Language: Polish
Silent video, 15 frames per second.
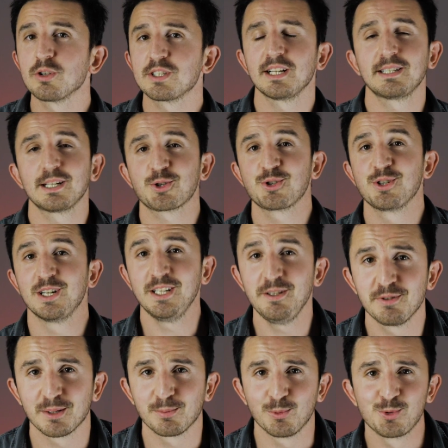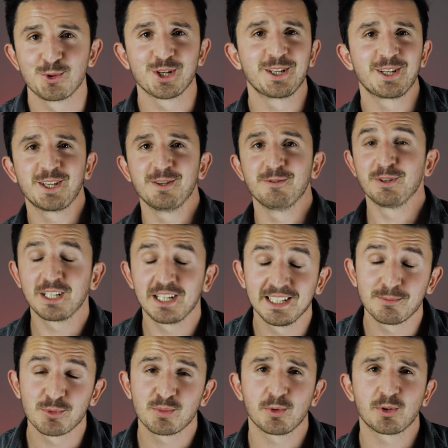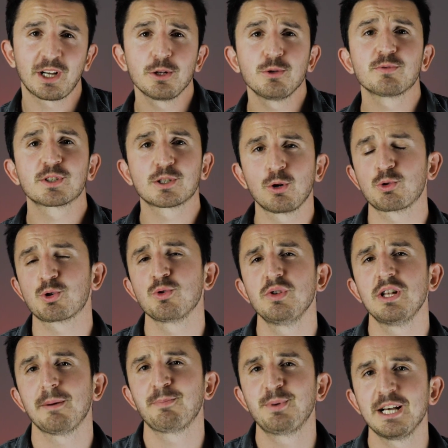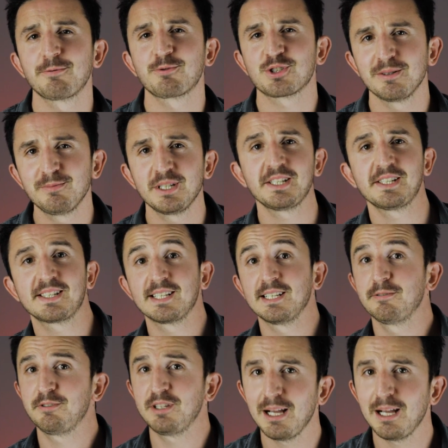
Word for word: Ostatecznie Liverpool dzięki wygranemu spotkaniu wskoczył na pierwsze miejsce w